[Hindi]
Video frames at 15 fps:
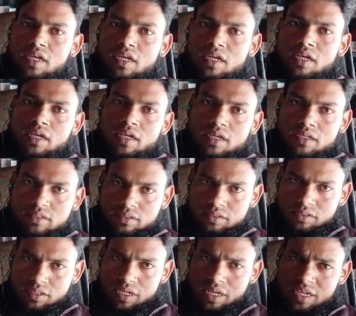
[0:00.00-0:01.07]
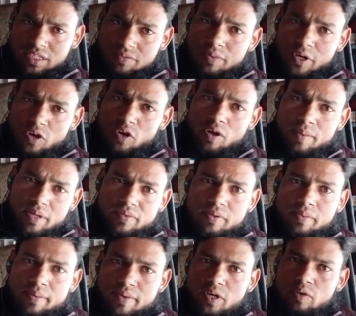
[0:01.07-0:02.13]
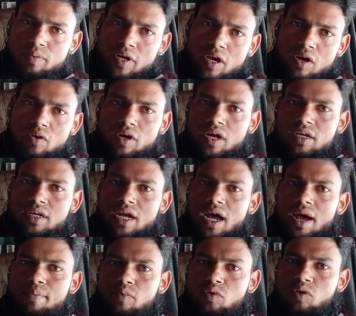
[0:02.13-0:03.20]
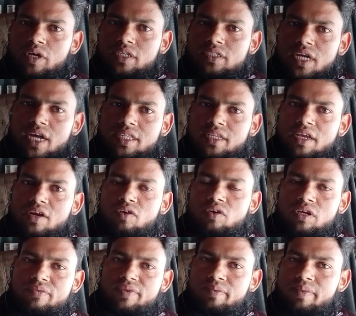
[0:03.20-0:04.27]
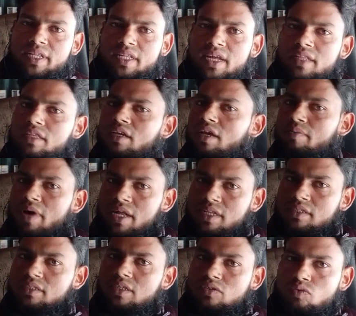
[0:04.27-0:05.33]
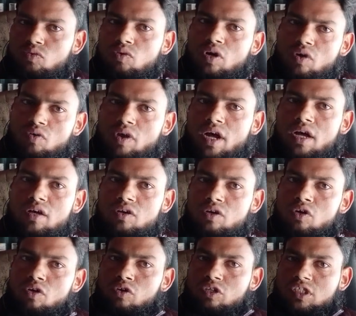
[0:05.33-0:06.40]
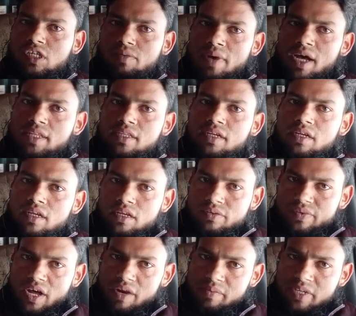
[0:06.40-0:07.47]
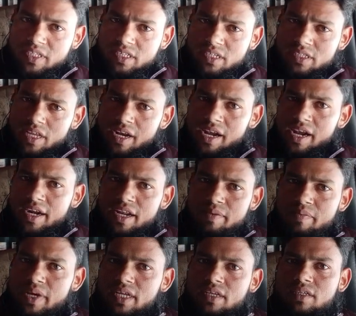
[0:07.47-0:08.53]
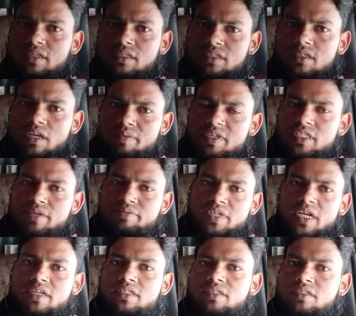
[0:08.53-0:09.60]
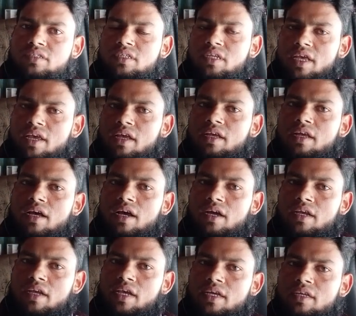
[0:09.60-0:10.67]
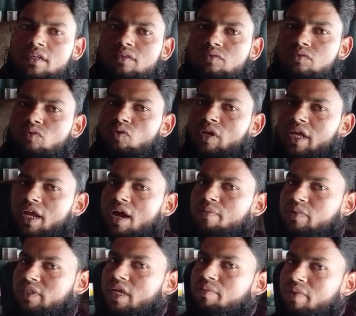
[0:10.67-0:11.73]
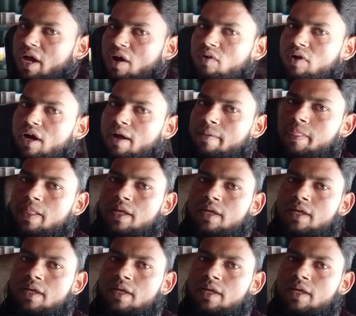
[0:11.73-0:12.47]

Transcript: कि इस वीडियो के बाद फिर मैं वीडियो बनाऊंगा आप लोगों की चाहत के अकॉर्डिंग फिर मैं टेंथ के बाद से शुरू करूंगा उसके बाद फार्मेसी से रिलेटिव मैं सभी सब्जेक्ट से के को लेकर आपके सामने आऊँगा